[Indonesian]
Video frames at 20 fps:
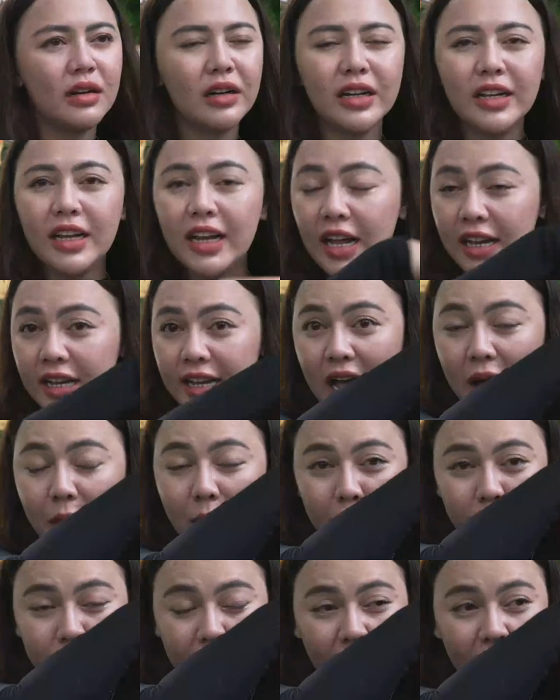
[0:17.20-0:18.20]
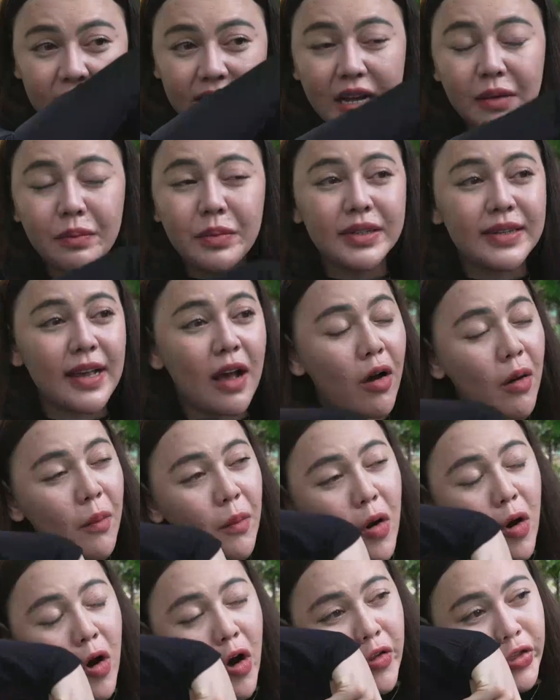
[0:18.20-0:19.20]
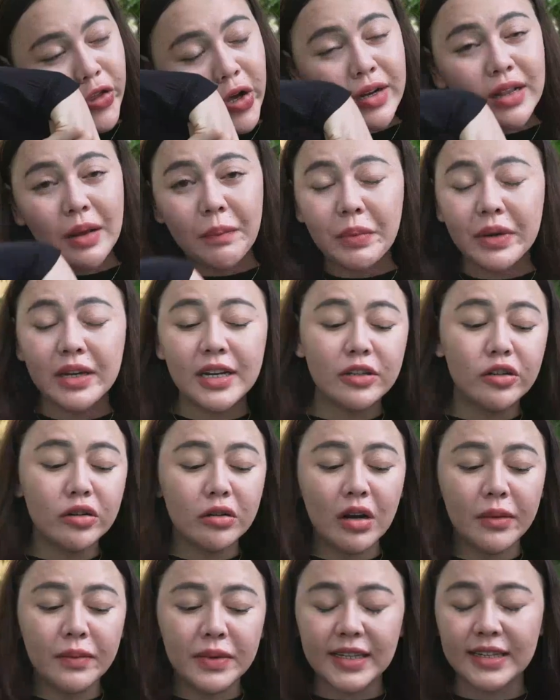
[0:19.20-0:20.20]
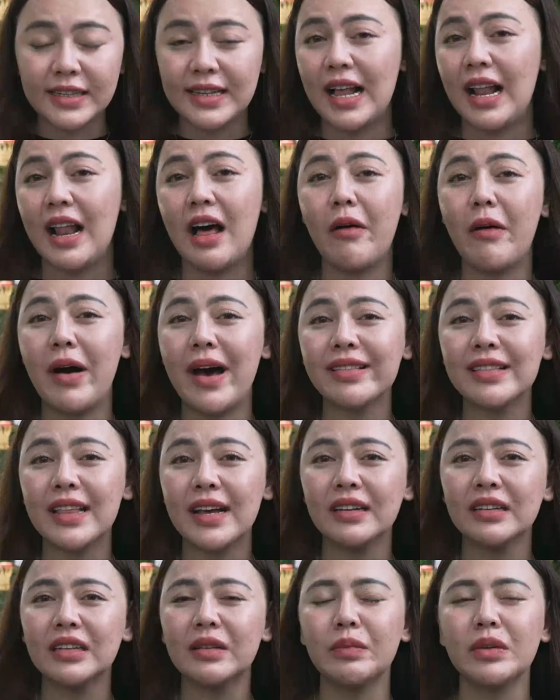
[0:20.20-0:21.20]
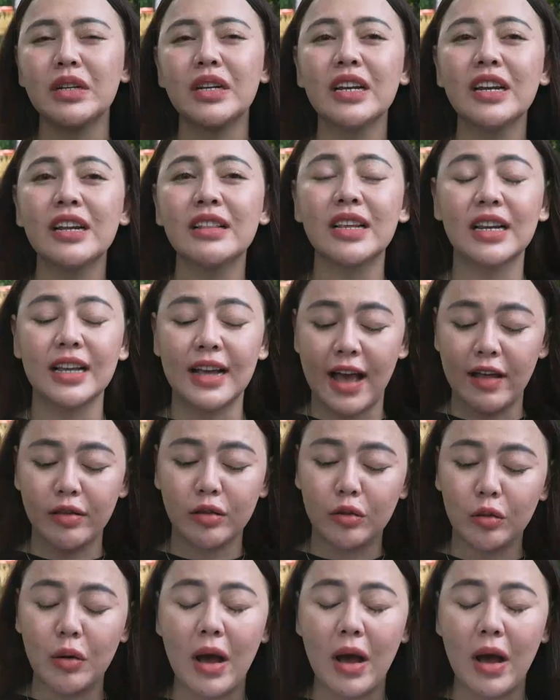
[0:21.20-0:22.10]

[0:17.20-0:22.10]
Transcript: Iya maksudnya dia bisa ngomong kotor tapi dia juga bisa salawatan. Sebenarnya tergantung aja.